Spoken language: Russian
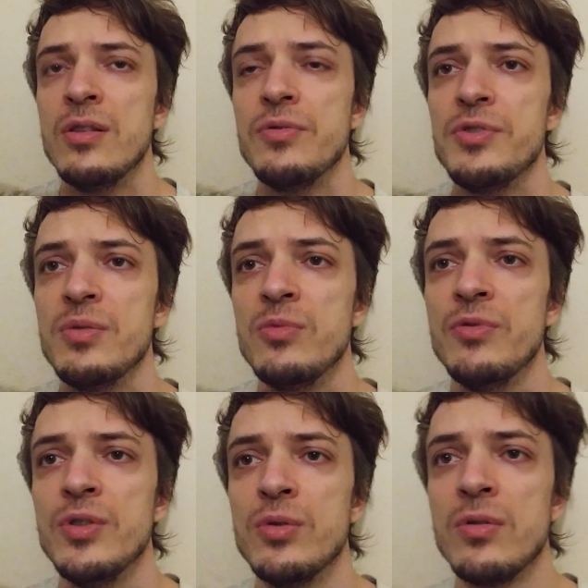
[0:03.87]
на всему
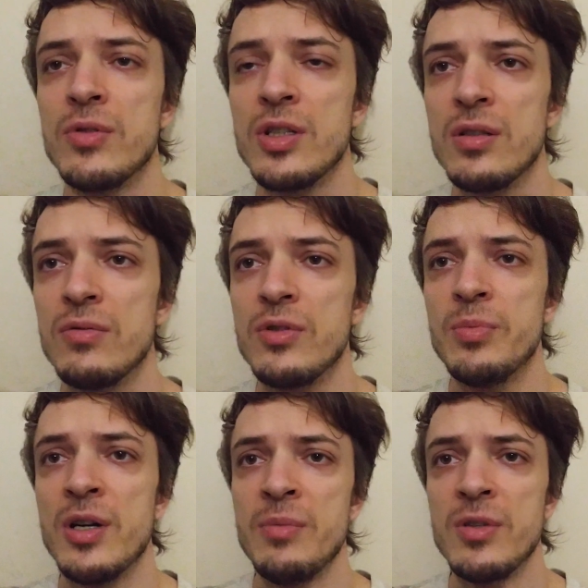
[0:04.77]
виной вот этот вот
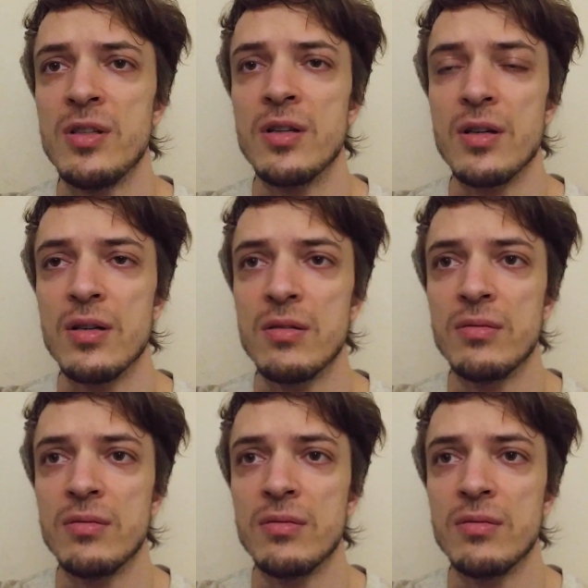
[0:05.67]
памятник.